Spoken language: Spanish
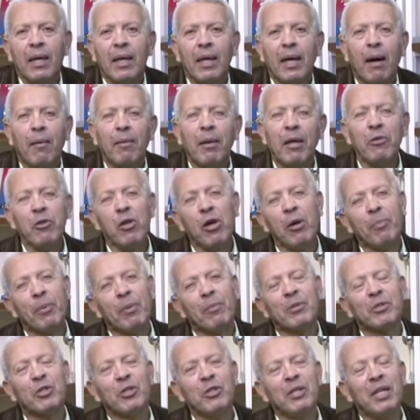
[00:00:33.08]
Hablando de la
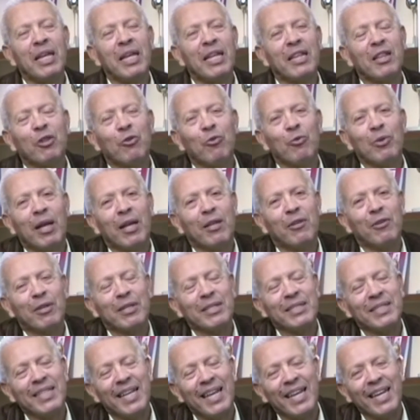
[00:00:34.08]
promoción de lectura, yo
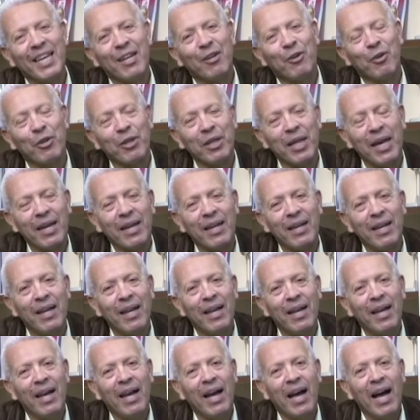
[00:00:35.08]
quisiera recordar
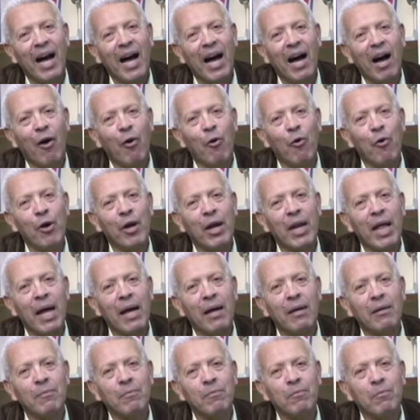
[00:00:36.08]
a un
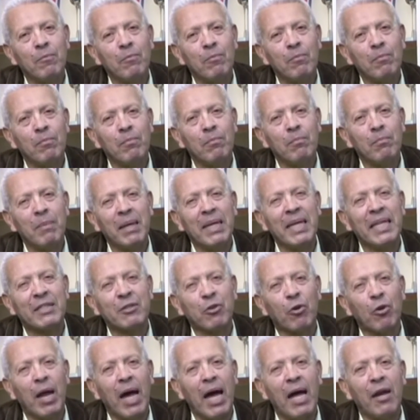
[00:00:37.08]
gran
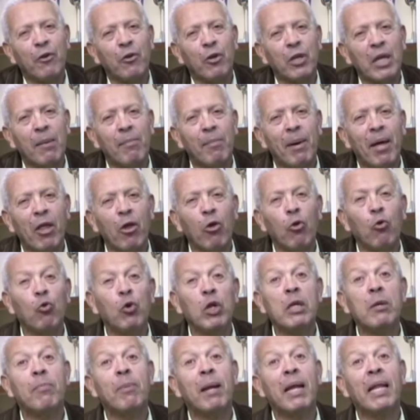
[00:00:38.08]
venezolano llamado
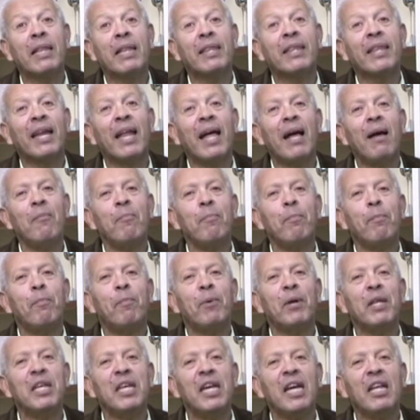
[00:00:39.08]
Luis Beltrán
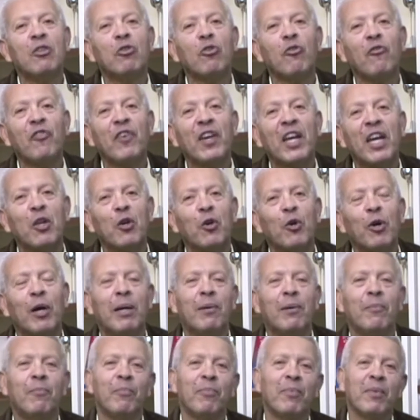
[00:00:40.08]
Prieto
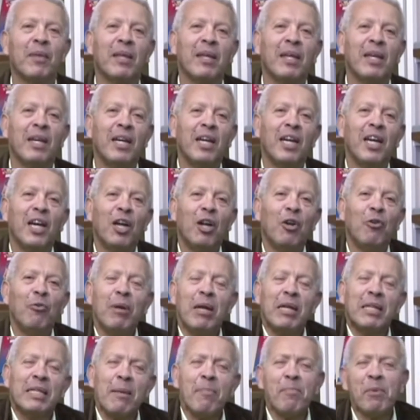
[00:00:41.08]
Figueroa Luis
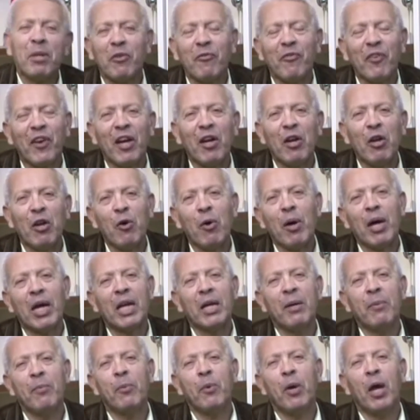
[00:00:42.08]
Beltrán Prieto Figueroa
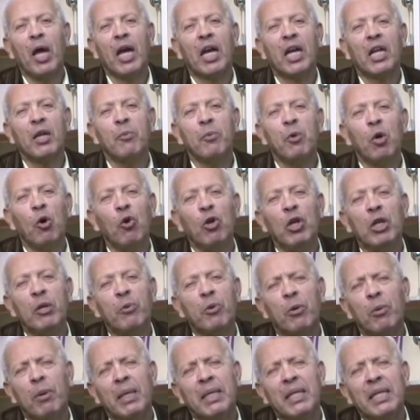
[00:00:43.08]
escribió un
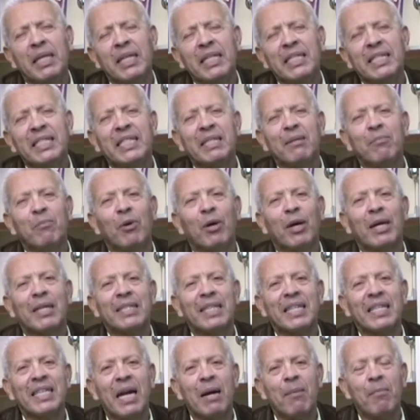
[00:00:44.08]
libro bellísimo que
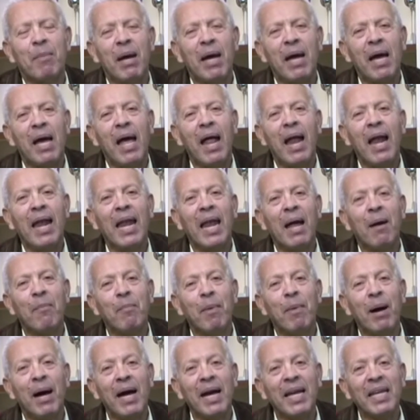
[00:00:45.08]
se llama La
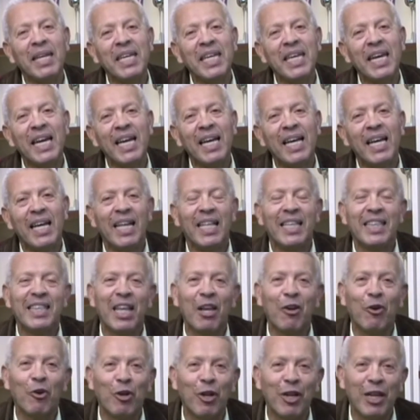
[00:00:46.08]
magia
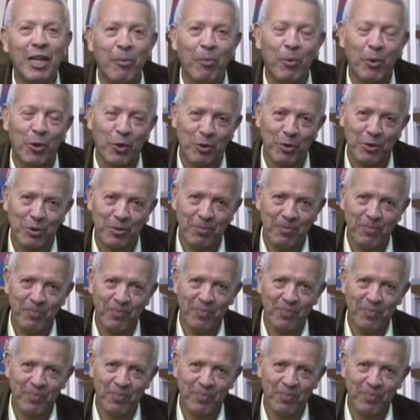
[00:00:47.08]
de los libros.